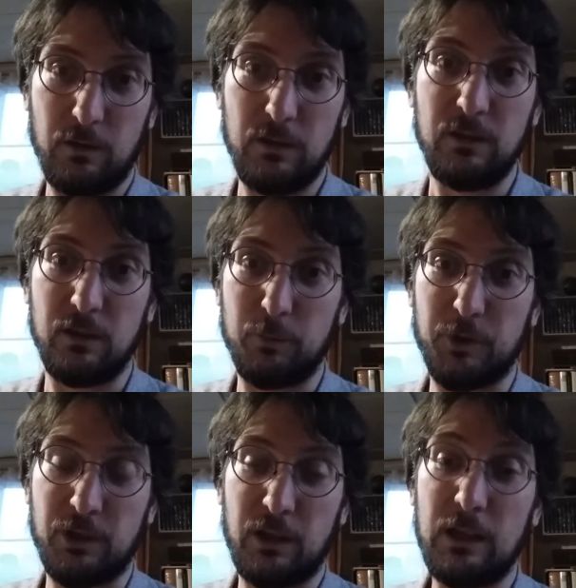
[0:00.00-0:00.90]
in der
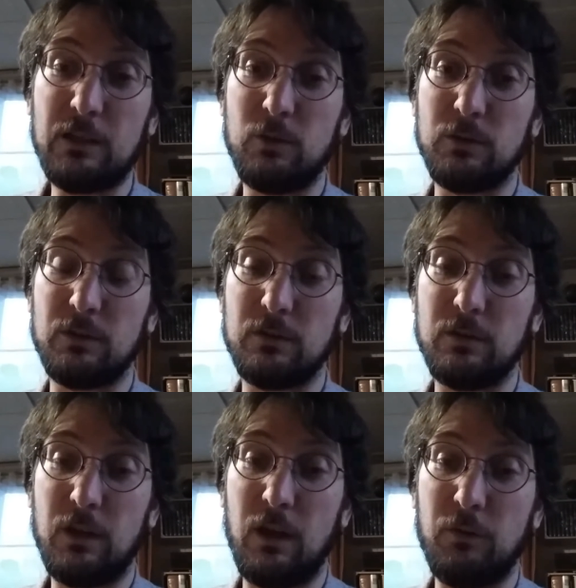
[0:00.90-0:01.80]
Übertragung
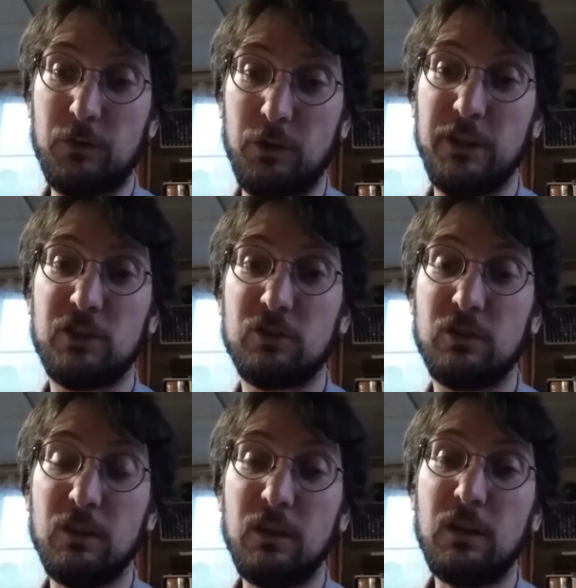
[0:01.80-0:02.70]
auf
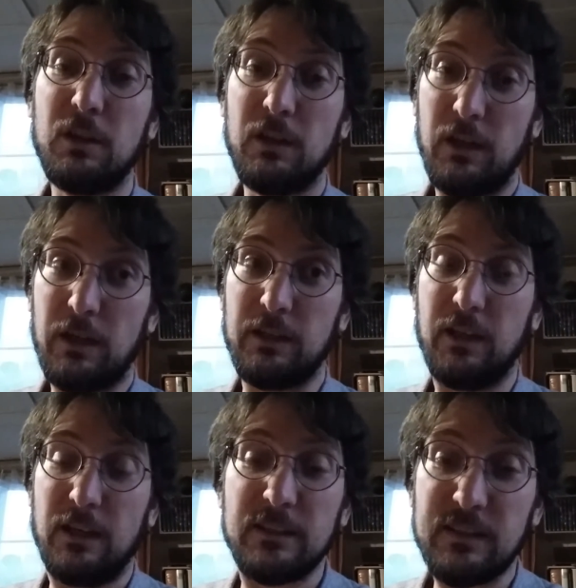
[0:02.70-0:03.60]
Deutsch eine
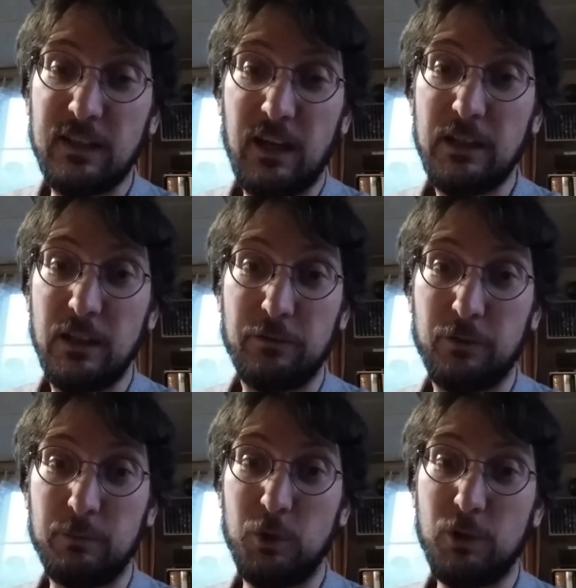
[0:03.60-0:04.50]
ganze Reihe
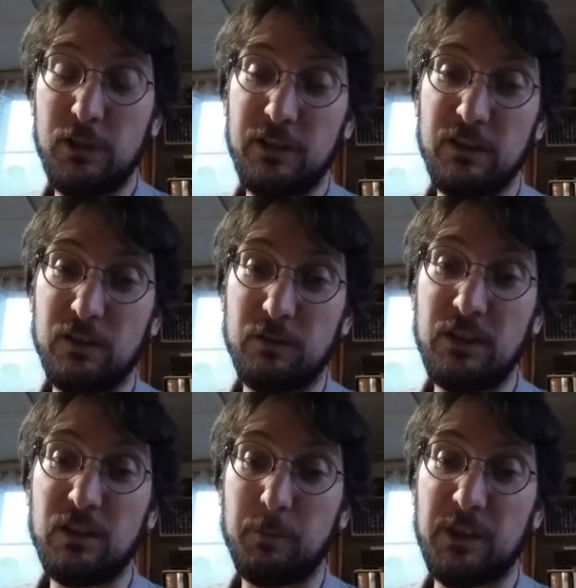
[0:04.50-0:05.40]
von möglichen
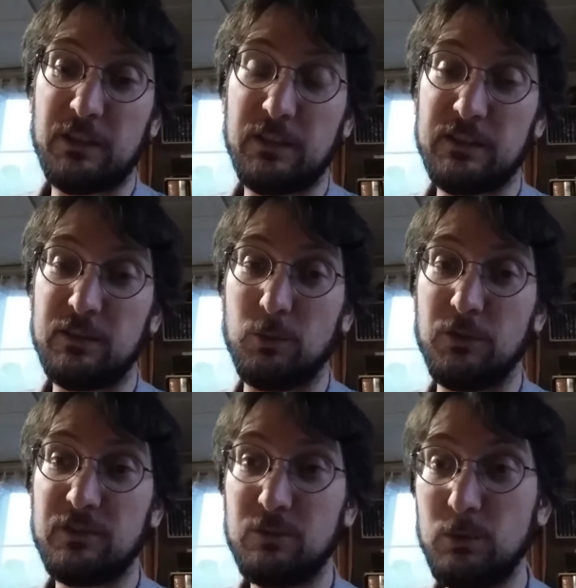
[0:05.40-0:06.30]

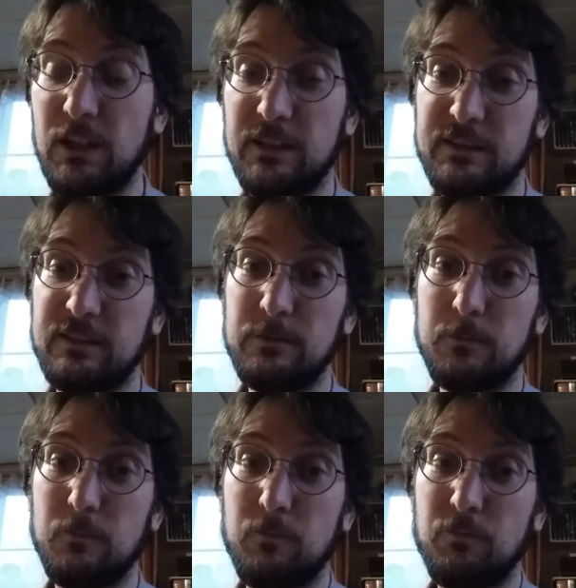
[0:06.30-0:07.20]
Interpretationen zulassen.